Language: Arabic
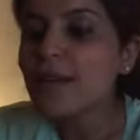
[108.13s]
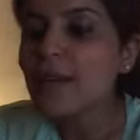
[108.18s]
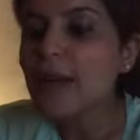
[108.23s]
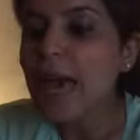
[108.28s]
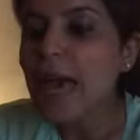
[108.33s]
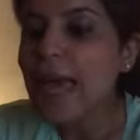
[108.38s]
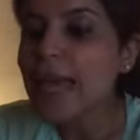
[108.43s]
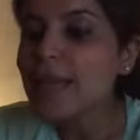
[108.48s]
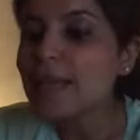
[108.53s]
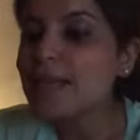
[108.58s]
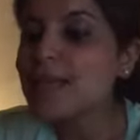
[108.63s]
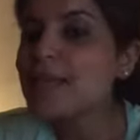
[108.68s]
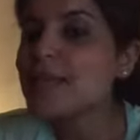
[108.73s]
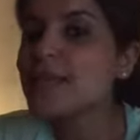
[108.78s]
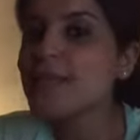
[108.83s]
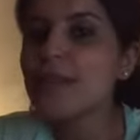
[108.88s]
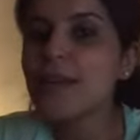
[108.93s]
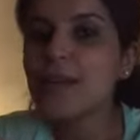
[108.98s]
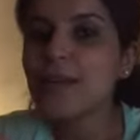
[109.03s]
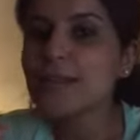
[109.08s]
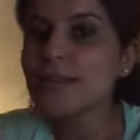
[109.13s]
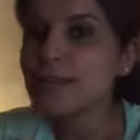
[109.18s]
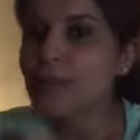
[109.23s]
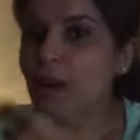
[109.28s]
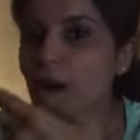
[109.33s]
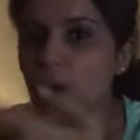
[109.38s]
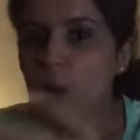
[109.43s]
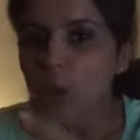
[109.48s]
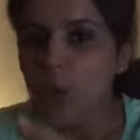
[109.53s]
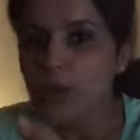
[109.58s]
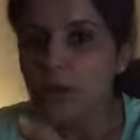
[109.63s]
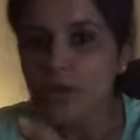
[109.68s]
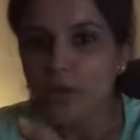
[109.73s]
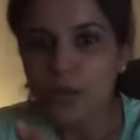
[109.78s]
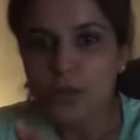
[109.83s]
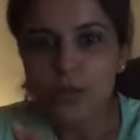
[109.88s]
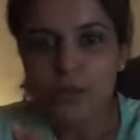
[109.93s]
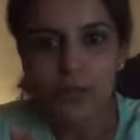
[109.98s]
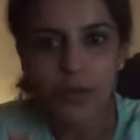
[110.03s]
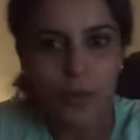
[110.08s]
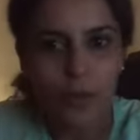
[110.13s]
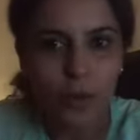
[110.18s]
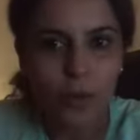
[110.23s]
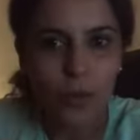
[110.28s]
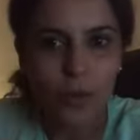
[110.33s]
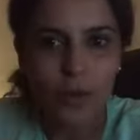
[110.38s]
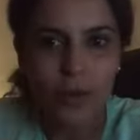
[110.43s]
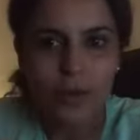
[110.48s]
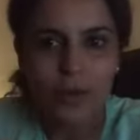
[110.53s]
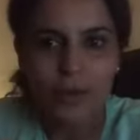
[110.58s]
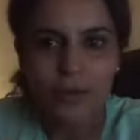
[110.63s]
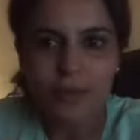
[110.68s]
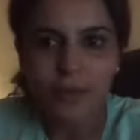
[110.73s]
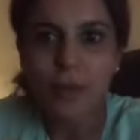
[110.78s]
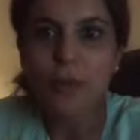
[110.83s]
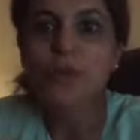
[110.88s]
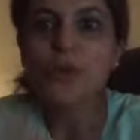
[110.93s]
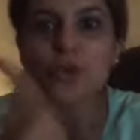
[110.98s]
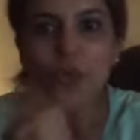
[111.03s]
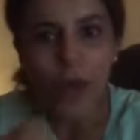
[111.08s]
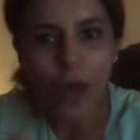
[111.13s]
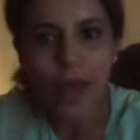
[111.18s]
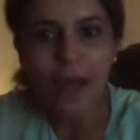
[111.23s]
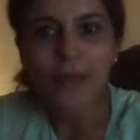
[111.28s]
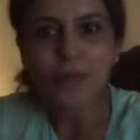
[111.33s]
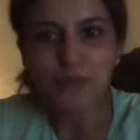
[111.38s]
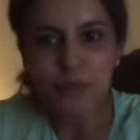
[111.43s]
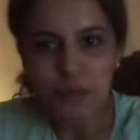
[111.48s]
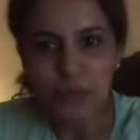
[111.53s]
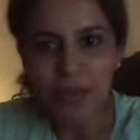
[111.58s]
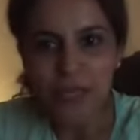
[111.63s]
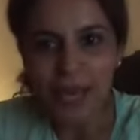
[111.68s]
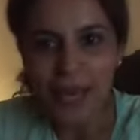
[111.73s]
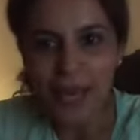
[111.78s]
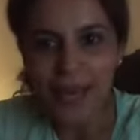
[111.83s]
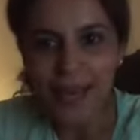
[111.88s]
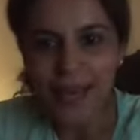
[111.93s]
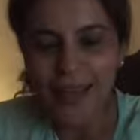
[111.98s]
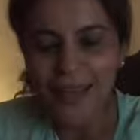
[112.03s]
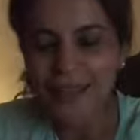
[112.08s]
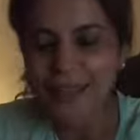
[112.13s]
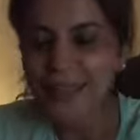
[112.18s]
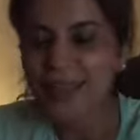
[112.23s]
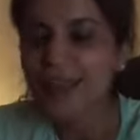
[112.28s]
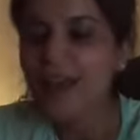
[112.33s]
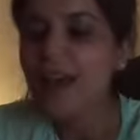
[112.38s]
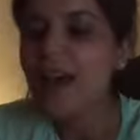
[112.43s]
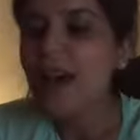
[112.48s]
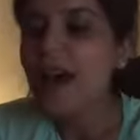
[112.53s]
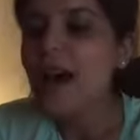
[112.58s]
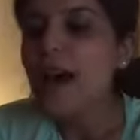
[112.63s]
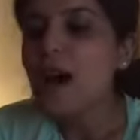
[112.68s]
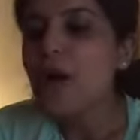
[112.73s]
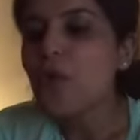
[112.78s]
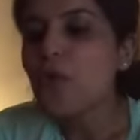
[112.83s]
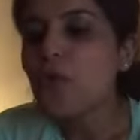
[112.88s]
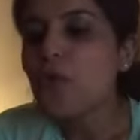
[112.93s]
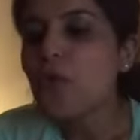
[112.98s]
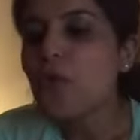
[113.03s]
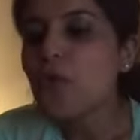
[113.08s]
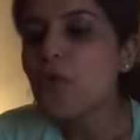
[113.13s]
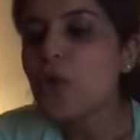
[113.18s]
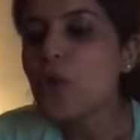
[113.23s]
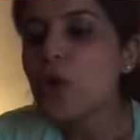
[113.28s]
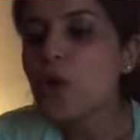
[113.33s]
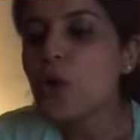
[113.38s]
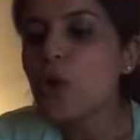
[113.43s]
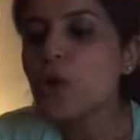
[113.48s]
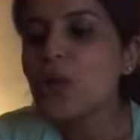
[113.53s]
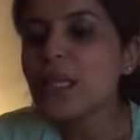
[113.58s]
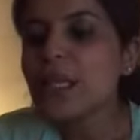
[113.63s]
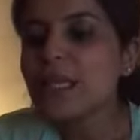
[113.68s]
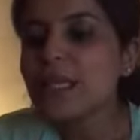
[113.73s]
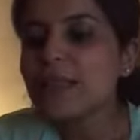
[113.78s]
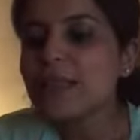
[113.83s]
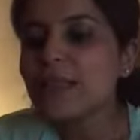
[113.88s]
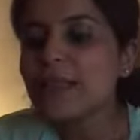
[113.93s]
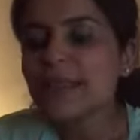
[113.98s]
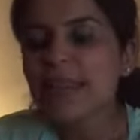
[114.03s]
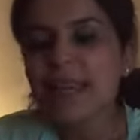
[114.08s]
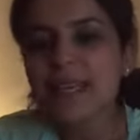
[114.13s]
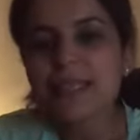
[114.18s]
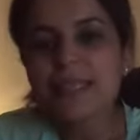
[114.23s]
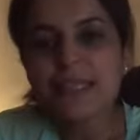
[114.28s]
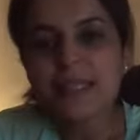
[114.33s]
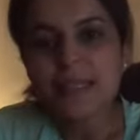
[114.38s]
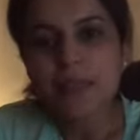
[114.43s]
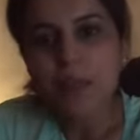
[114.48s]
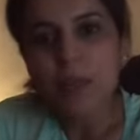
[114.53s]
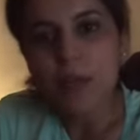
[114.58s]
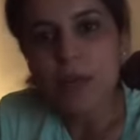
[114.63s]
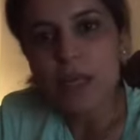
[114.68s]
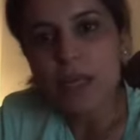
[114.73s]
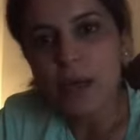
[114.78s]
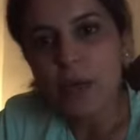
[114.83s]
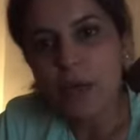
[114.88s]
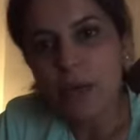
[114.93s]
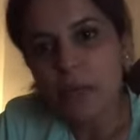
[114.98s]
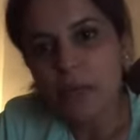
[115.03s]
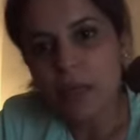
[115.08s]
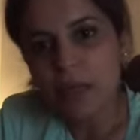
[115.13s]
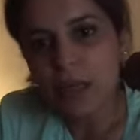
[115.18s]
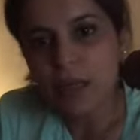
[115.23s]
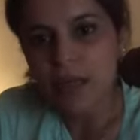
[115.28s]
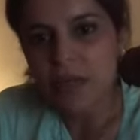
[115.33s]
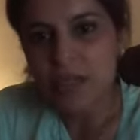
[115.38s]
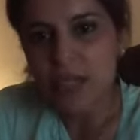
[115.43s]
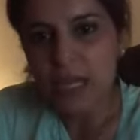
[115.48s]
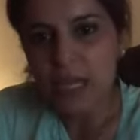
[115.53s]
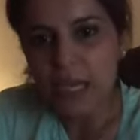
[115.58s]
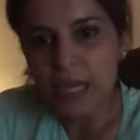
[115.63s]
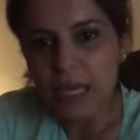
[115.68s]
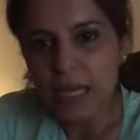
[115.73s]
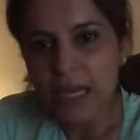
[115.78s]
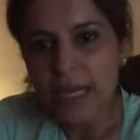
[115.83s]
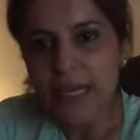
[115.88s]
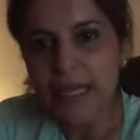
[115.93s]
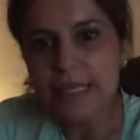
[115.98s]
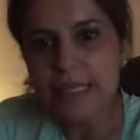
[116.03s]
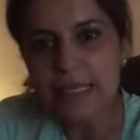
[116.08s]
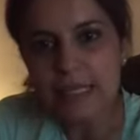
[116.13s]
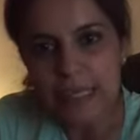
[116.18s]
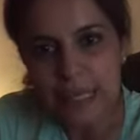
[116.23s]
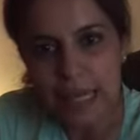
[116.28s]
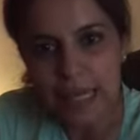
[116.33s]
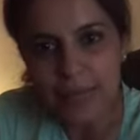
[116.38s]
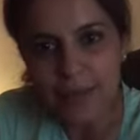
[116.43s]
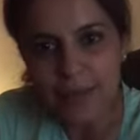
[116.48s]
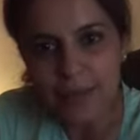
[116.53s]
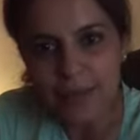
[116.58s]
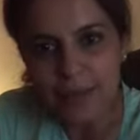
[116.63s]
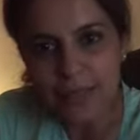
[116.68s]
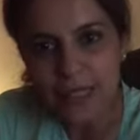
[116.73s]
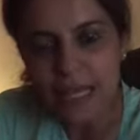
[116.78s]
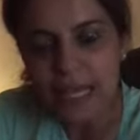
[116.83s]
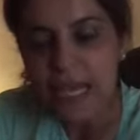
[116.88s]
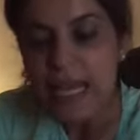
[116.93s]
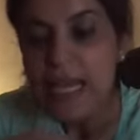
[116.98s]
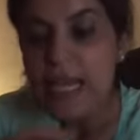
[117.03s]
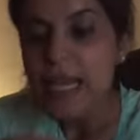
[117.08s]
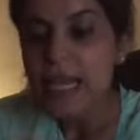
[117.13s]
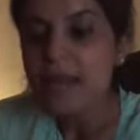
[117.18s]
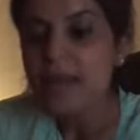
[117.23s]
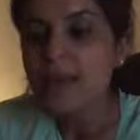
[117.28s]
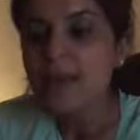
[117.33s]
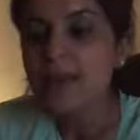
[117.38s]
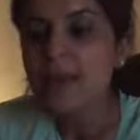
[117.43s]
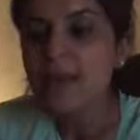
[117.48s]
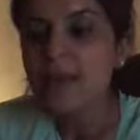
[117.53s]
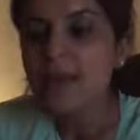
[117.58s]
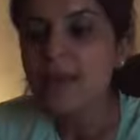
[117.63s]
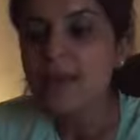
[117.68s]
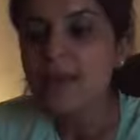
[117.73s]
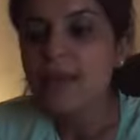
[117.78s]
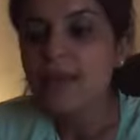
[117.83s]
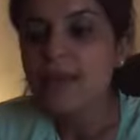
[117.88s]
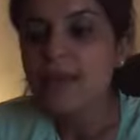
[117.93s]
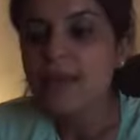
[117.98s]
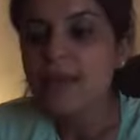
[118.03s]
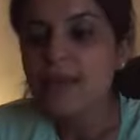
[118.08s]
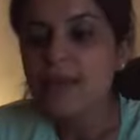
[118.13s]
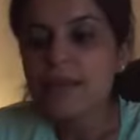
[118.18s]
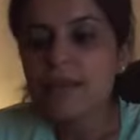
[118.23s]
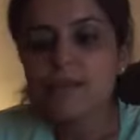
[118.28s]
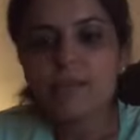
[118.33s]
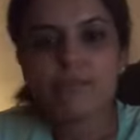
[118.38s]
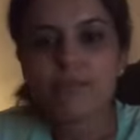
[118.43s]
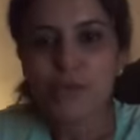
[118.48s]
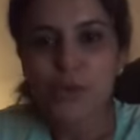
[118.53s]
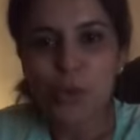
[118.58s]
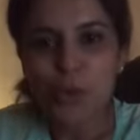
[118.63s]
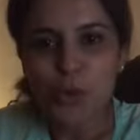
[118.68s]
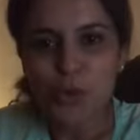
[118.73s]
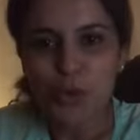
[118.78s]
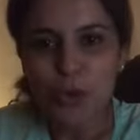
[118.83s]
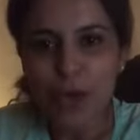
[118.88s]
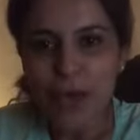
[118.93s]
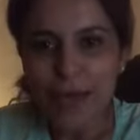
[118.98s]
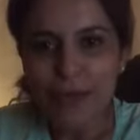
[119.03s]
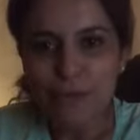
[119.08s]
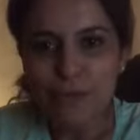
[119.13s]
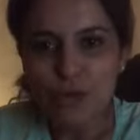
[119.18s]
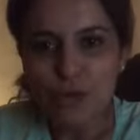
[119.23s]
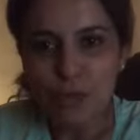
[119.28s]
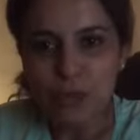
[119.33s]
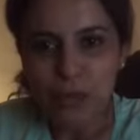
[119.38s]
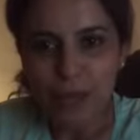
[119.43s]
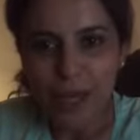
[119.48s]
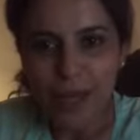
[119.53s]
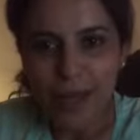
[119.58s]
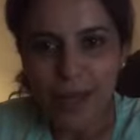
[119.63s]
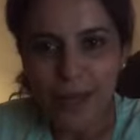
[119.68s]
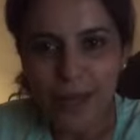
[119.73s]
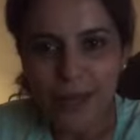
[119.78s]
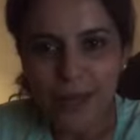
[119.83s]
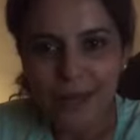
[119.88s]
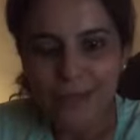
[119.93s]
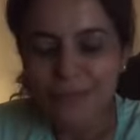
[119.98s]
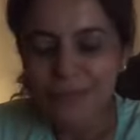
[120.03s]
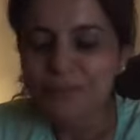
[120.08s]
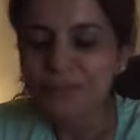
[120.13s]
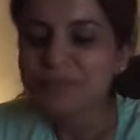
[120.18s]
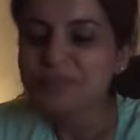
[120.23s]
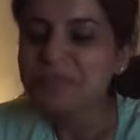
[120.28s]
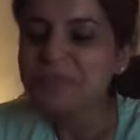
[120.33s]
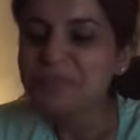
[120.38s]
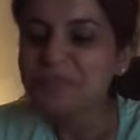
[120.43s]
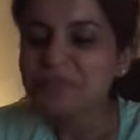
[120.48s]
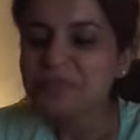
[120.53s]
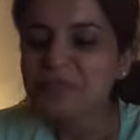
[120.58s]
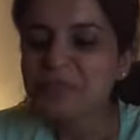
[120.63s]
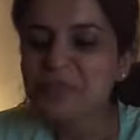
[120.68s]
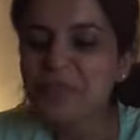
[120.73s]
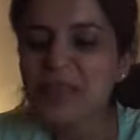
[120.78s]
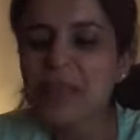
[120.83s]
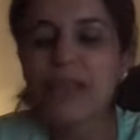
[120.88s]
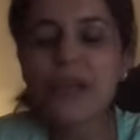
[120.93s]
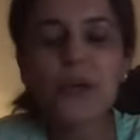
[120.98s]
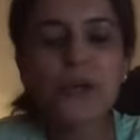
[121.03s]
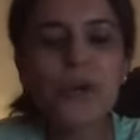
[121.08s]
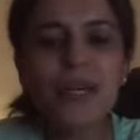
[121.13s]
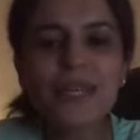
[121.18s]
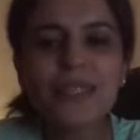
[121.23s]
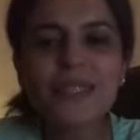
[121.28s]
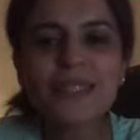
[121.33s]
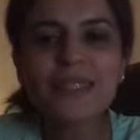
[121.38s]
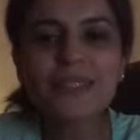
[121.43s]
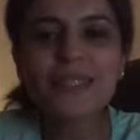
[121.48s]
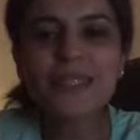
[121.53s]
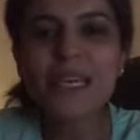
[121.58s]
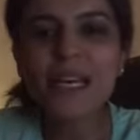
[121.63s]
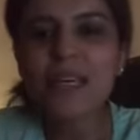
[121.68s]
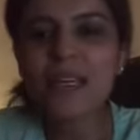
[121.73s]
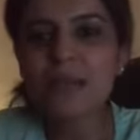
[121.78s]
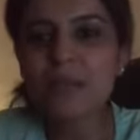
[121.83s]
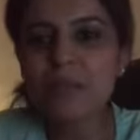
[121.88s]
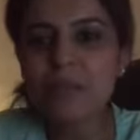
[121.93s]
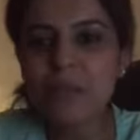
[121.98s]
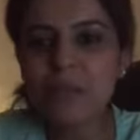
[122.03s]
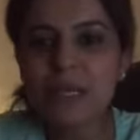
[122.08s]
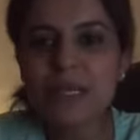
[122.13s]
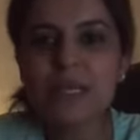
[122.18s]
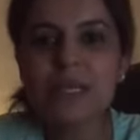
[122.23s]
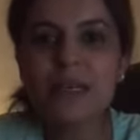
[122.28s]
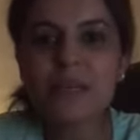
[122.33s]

عايز تتغوط او تتبول ده برضو حق مش من حقك او كون ان انت تحس ما بينك وما بين نفسك انك انسان آه، ده برضو حق مش من حقك الرواية دي فيها كمية